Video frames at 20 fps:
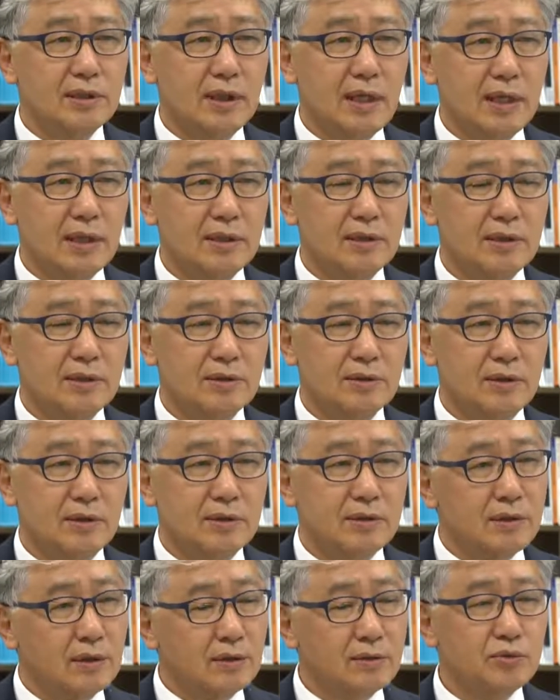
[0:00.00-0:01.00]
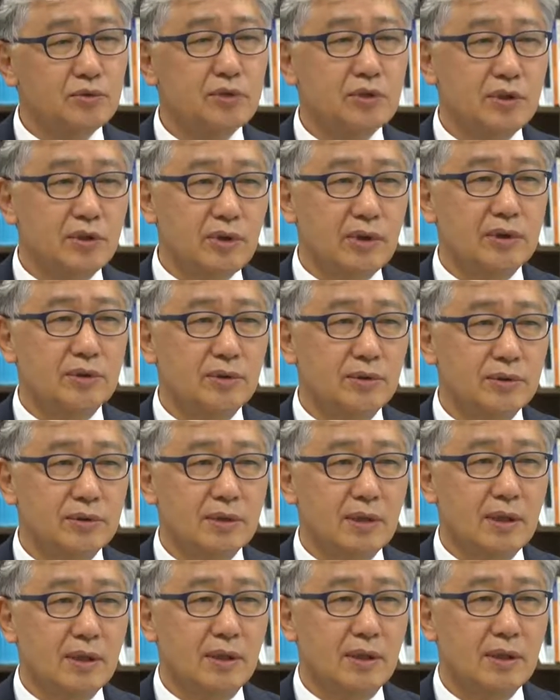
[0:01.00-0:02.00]
그러한 어떤
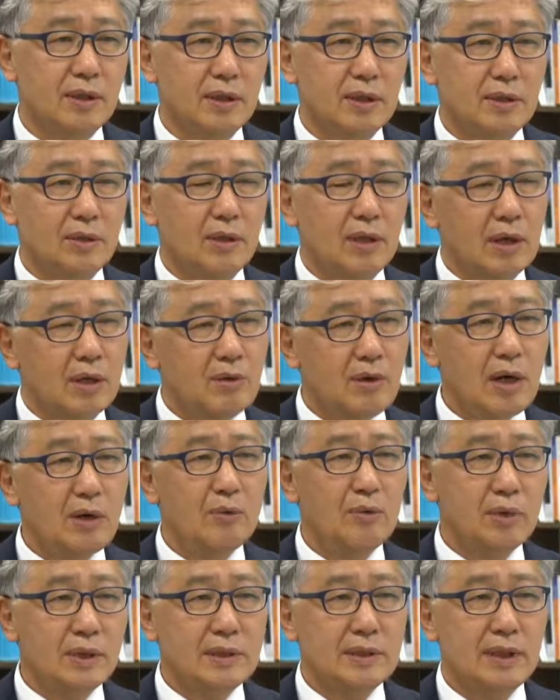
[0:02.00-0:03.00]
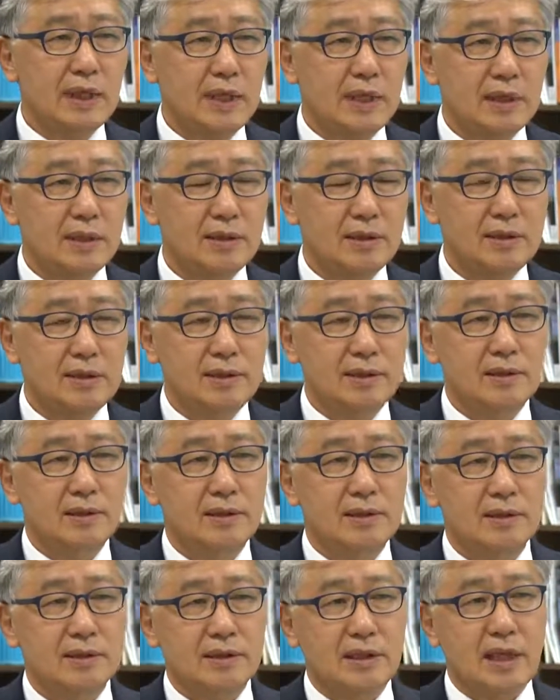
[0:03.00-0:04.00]
연구기관으로서 예, 확고한
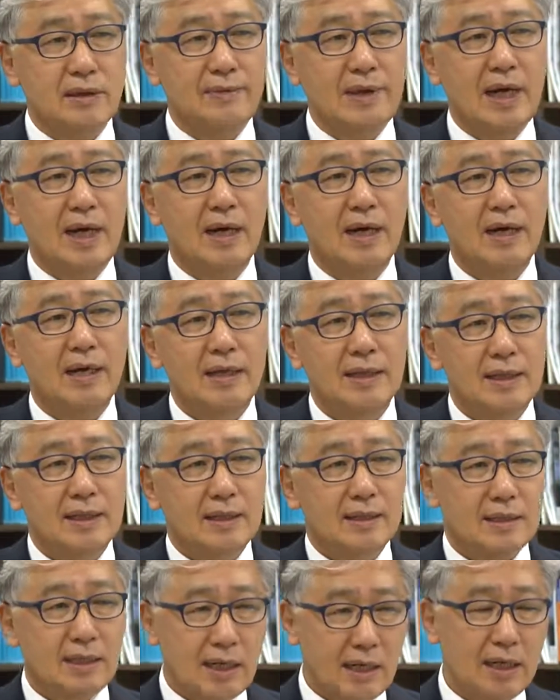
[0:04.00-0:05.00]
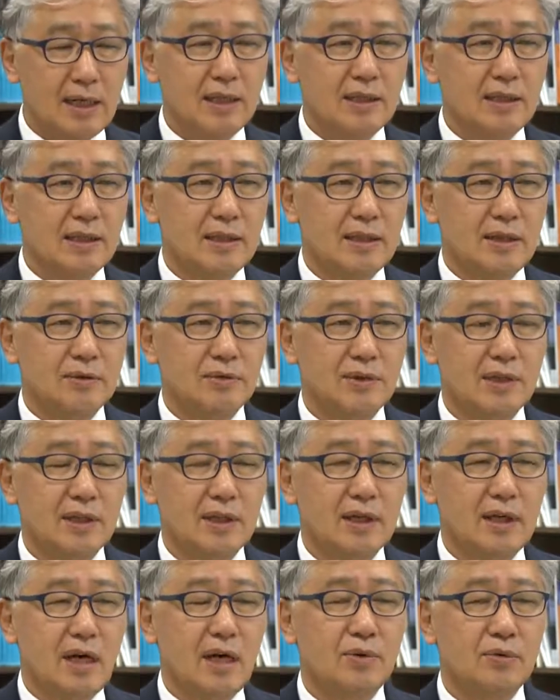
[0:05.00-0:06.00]
자리를 잡아 나가야 된다고
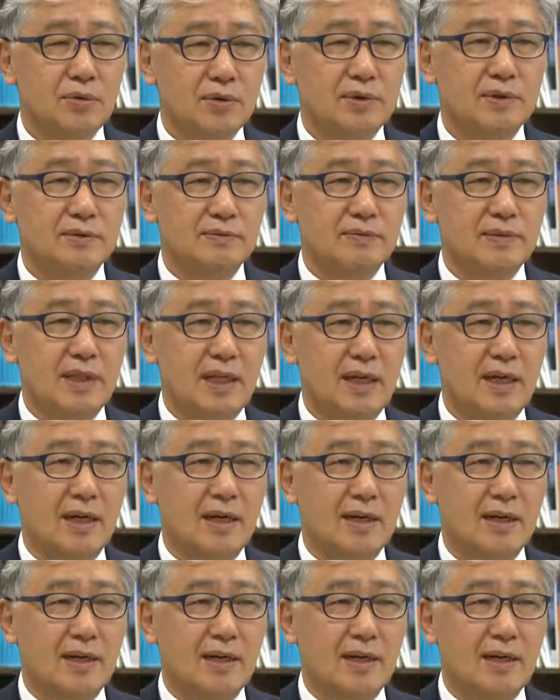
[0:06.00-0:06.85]
생각을 하고 있습니다.